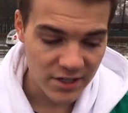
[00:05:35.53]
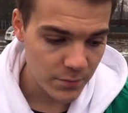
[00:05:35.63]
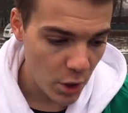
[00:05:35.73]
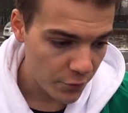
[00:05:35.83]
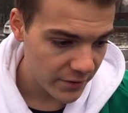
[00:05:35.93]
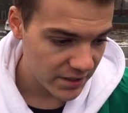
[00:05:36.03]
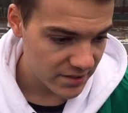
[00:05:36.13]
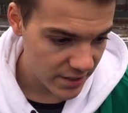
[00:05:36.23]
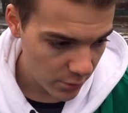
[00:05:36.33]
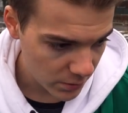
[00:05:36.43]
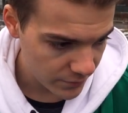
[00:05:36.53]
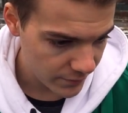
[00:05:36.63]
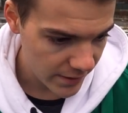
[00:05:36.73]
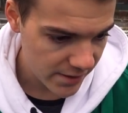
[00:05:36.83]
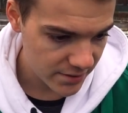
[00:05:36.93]
Was mir auch wirklich sehr gut
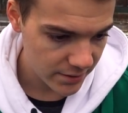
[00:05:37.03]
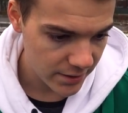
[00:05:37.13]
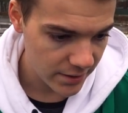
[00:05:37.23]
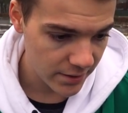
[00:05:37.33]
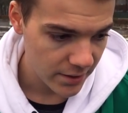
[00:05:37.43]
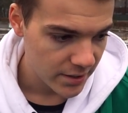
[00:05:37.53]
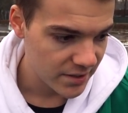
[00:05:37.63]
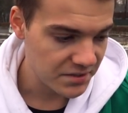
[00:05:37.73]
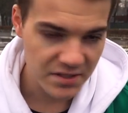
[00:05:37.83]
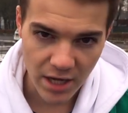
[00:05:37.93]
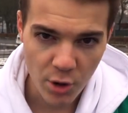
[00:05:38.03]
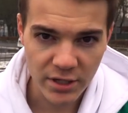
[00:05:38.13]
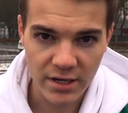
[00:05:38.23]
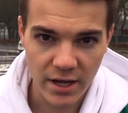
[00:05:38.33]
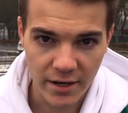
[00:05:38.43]
gefällt, äh, ist die
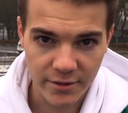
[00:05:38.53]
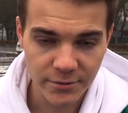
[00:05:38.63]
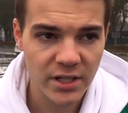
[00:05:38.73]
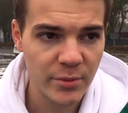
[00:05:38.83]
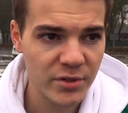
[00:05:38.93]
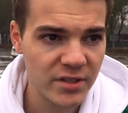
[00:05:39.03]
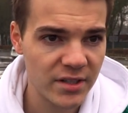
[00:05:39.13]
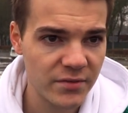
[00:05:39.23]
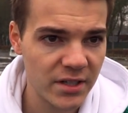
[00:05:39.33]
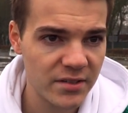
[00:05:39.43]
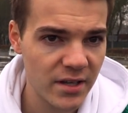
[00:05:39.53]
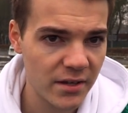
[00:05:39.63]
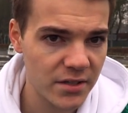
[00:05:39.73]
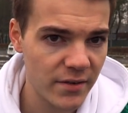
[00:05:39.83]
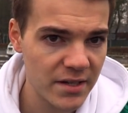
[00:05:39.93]
Soundanlage. Hier muss ich jetzt wirklich
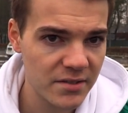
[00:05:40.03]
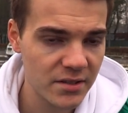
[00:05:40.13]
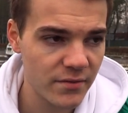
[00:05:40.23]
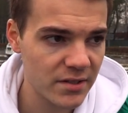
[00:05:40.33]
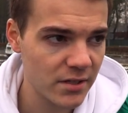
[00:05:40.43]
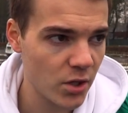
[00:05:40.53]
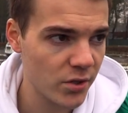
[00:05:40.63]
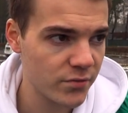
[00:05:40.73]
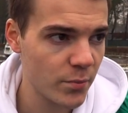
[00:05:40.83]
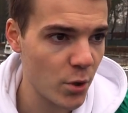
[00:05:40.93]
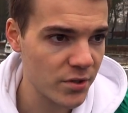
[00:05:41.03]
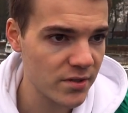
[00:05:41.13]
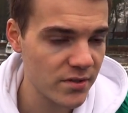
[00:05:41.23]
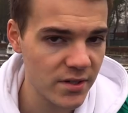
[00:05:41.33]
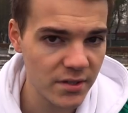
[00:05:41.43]
sagen, ich weiß nicht, was genau das für
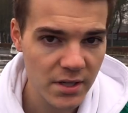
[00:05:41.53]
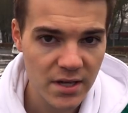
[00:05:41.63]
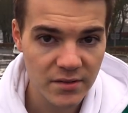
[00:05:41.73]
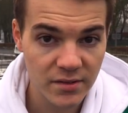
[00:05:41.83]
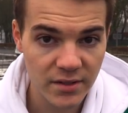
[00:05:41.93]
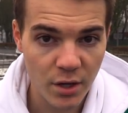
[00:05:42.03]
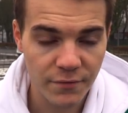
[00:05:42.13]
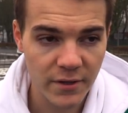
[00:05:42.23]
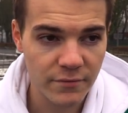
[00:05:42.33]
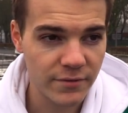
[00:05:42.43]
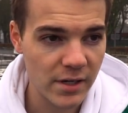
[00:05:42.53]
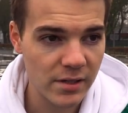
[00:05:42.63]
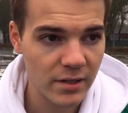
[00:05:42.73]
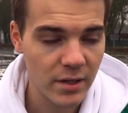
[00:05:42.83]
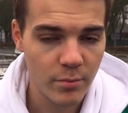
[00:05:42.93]
Boxen sind. Sie sind auf jeden
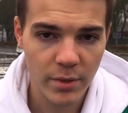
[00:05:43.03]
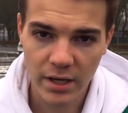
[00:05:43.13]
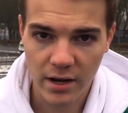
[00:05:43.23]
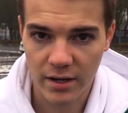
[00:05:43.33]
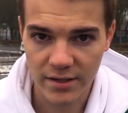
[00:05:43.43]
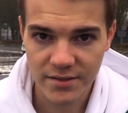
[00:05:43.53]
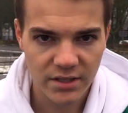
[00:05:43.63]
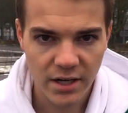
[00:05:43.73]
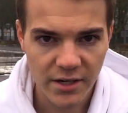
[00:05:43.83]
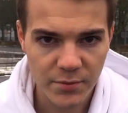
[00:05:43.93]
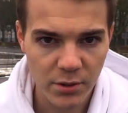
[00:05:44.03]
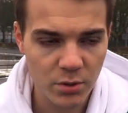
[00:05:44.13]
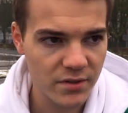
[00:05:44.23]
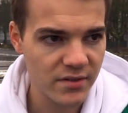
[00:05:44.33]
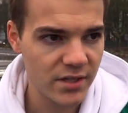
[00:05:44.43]
Fall mega krass. Ich kann gleich mal
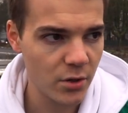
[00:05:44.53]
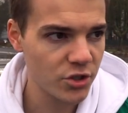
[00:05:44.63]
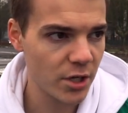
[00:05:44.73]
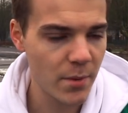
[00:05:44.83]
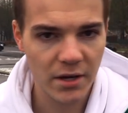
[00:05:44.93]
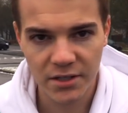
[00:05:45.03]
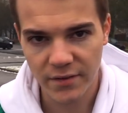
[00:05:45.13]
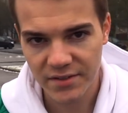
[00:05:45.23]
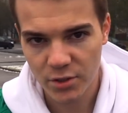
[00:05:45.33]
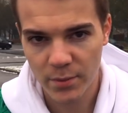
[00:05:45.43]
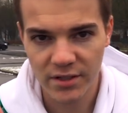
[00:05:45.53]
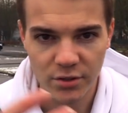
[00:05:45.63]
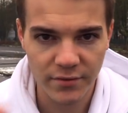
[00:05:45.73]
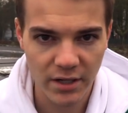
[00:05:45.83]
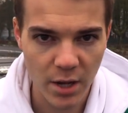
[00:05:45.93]
kurz einen Soundcheck machen. Ich weiß nicht, ob man das
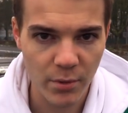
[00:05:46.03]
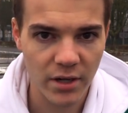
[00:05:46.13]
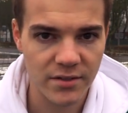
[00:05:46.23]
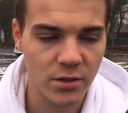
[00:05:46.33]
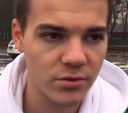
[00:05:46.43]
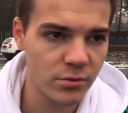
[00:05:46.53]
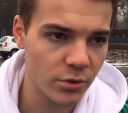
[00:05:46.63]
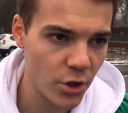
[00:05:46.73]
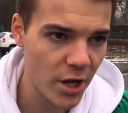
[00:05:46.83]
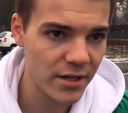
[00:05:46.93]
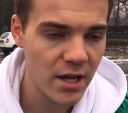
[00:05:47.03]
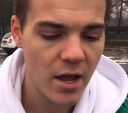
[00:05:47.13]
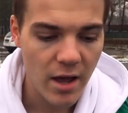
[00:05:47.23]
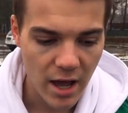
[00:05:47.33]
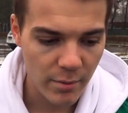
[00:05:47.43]
auf der Kamera jetzt auch so gut hört,
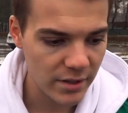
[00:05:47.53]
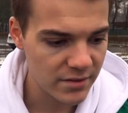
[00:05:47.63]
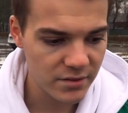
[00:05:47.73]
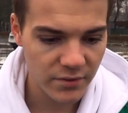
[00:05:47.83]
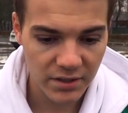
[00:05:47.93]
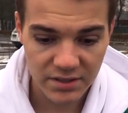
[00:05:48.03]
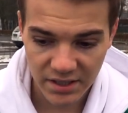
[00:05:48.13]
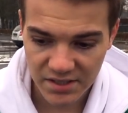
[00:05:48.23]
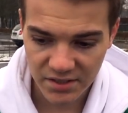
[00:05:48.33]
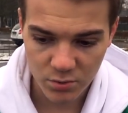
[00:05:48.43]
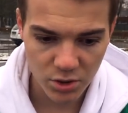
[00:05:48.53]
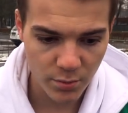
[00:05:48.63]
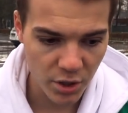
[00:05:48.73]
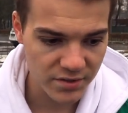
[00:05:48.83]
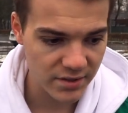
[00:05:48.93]
aber das sind wirklich richtig gute
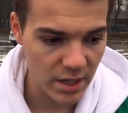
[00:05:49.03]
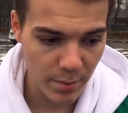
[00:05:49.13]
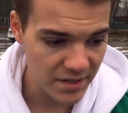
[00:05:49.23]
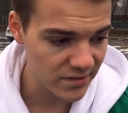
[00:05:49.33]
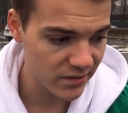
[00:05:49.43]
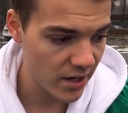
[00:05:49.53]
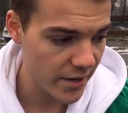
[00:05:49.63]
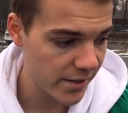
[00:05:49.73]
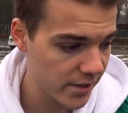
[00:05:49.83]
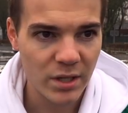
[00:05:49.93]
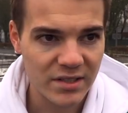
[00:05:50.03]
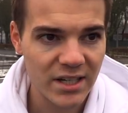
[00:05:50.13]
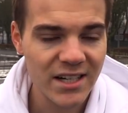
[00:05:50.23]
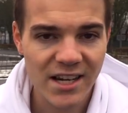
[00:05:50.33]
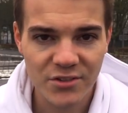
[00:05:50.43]
Boxen. Der Bass ist geil und das
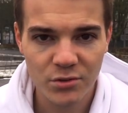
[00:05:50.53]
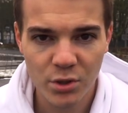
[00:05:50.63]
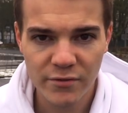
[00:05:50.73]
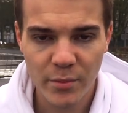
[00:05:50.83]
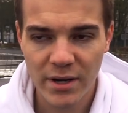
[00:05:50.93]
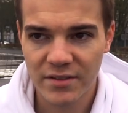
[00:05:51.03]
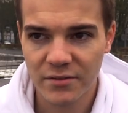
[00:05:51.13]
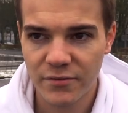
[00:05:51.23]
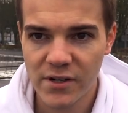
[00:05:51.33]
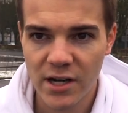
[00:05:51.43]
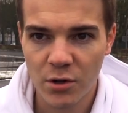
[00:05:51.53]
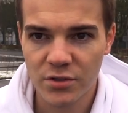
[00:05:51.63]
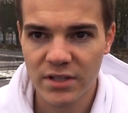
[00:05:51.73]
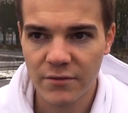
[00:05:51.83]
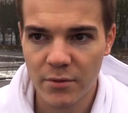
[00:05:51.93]
klingt halt so null, wie man das in vielen
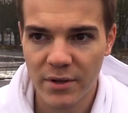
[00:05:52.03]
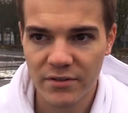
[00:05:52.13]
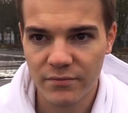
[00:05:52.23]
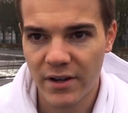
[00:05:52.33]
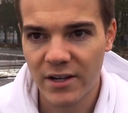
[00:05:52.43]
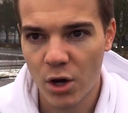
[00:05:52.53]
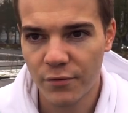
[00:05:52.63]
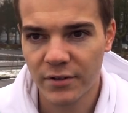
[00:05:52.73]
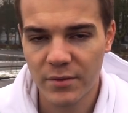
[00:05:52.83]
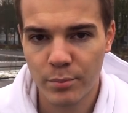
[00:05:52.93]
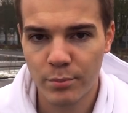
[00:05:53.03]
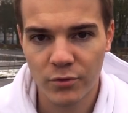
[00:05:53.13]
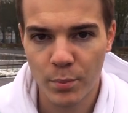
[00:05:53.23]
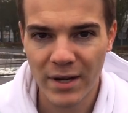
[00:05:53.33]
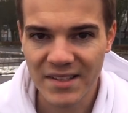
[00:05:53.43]
Autos hat, wenn man es weiter auftritt.
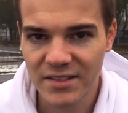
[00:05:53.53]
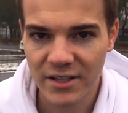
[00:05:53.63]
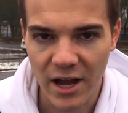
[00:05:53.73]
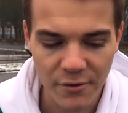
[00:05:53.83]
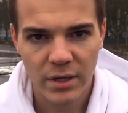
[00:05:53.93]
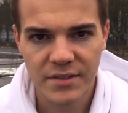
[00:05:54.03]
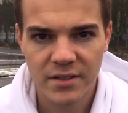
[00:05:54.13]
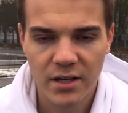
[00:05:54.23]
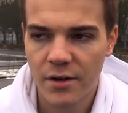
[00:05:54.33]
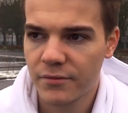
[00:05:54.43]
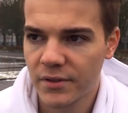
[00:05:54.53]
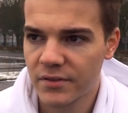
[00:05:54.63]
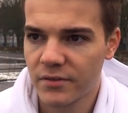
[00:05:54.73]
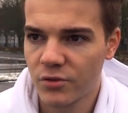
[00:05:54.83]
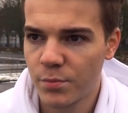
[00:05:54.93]
So plastikhaft. Plastikhaft
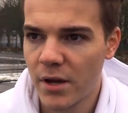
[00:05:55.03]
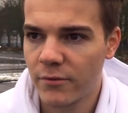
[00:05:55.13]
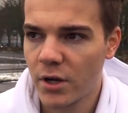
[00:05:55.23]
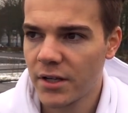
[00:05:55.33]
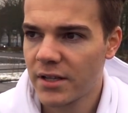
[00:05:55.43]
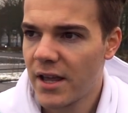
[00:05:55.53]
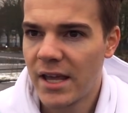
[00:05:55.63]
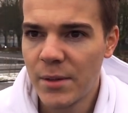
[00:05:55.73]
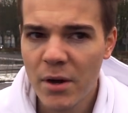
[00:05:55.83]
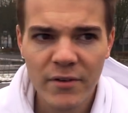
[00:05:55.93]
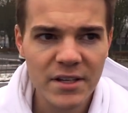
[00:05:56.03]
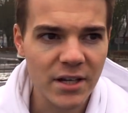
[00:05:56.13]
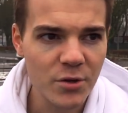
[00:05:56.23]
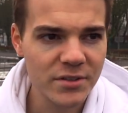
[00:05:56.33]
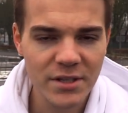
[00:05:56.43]
ist ein super Wort. Immer wenn ich
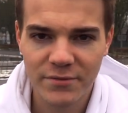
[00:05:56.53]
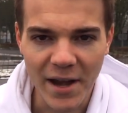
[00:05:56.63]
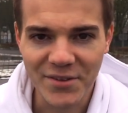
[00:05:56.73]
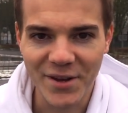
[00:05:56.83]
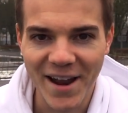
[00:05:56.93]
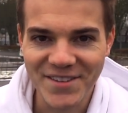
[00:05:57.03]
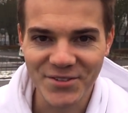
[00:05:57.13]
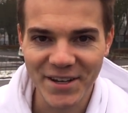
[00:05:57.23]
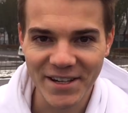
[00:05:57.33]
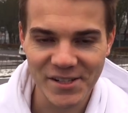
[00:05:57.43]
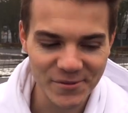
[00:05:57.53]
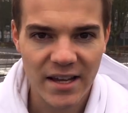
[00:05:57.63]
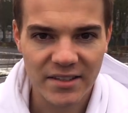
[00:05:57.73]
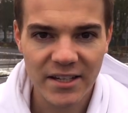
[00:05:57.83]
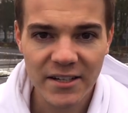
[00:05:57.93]
rausgehe, fängt es wieder an zu regnen.
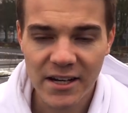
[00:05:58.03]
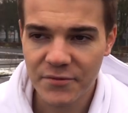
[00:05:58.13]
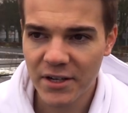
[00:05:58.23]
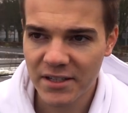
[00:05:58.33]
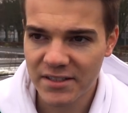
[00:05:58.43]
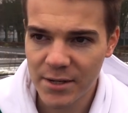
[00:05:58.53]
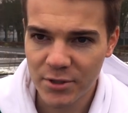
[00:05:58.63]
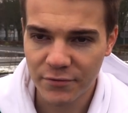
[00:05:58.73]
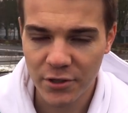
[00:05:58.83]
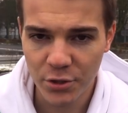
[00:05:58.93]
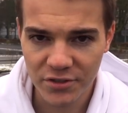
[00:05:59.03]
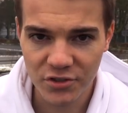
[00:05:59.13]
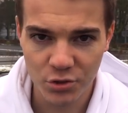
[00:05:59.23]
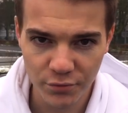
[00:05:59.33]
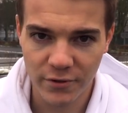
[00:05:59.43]
Es klingt halt wirklich selbst auf der höchsten
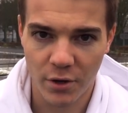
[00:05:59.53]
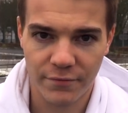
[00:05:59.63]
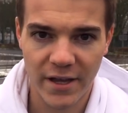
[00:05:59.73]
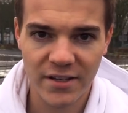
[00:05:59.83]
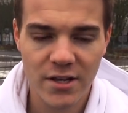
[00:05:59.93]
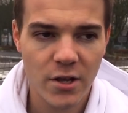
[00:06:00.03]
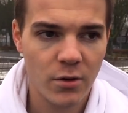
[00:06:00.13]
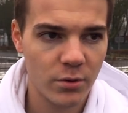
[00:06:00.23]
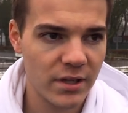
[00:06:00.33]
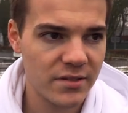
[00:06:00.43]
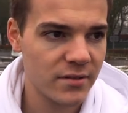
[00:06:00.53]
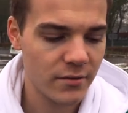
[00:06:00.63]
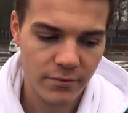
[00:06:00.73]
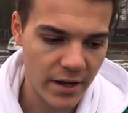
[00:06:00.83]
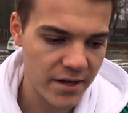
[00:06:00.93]
Stufe noch fett und das
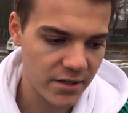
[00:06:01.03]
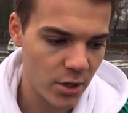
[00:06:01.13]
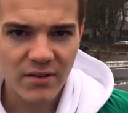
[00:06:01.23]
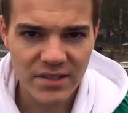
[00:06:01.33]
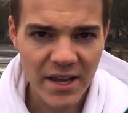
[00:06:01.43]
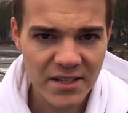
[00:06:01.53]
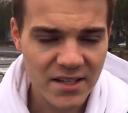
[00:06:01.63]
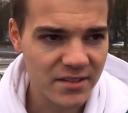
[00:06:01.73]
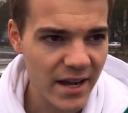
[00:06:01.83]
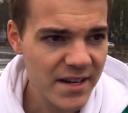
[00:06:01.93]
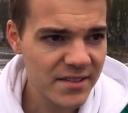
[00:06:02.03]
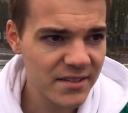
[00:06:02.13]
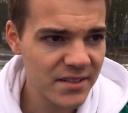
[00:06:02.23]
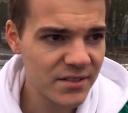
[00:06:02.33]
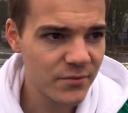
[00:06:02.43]
feiere ich auch. Was eigentlich das Geilste
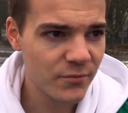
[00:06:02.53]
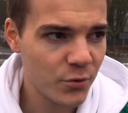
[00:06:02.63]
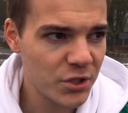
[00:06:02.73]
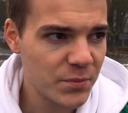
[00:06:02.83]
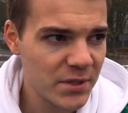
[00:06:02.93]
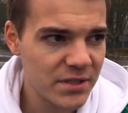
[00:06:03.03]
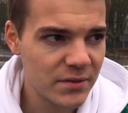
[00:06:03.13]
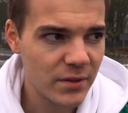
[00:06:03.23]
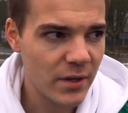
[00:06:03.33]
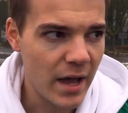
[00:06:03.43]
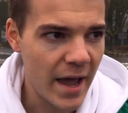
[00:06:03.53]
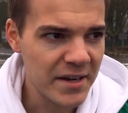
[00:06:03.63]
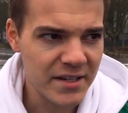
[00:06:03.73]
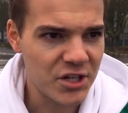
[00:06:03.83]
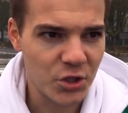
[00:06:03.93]
ist, wo ich mich
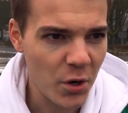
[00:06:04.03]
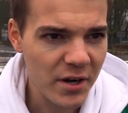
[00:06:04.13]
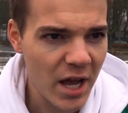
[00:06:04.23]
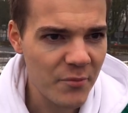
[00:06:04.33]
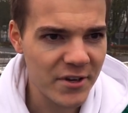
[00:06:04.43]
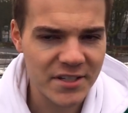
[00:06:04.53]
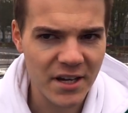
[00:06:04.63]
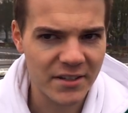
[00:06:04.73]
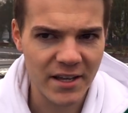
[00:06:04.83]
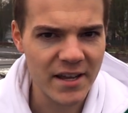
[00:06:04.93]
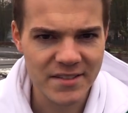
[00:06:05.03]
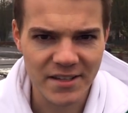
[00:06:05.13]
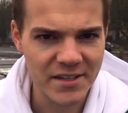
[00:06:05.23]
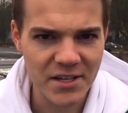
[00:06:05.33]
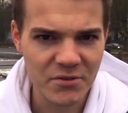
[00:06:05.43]
eigentlich erschrocken habe, weil ich dachte, ey, ist
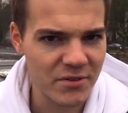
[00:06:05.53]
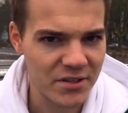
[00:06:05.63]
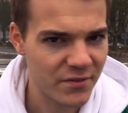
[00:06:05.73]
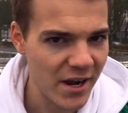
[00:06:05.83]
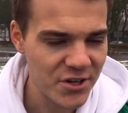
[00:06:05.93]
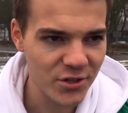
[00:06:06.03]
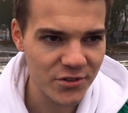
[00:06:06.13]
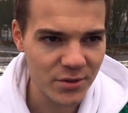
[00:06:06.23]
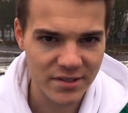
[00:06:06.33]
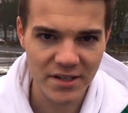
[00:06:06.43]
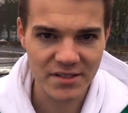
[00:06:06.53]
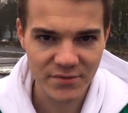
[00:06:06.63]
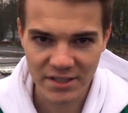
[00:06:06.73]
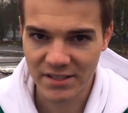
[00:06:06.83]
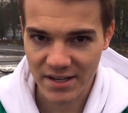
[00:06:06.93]
da irgendwie was falsch oder so? Das hätte ich
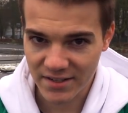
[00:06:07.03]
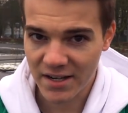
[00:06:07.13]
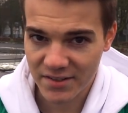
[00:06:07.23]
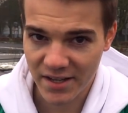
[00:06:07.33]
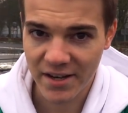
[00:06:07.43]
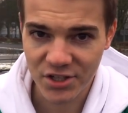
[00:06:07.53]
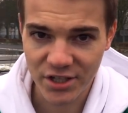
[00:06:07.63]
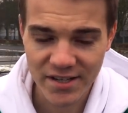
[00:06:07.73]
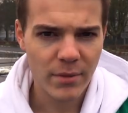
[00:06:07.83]
wirklich ganz anders eingestellt.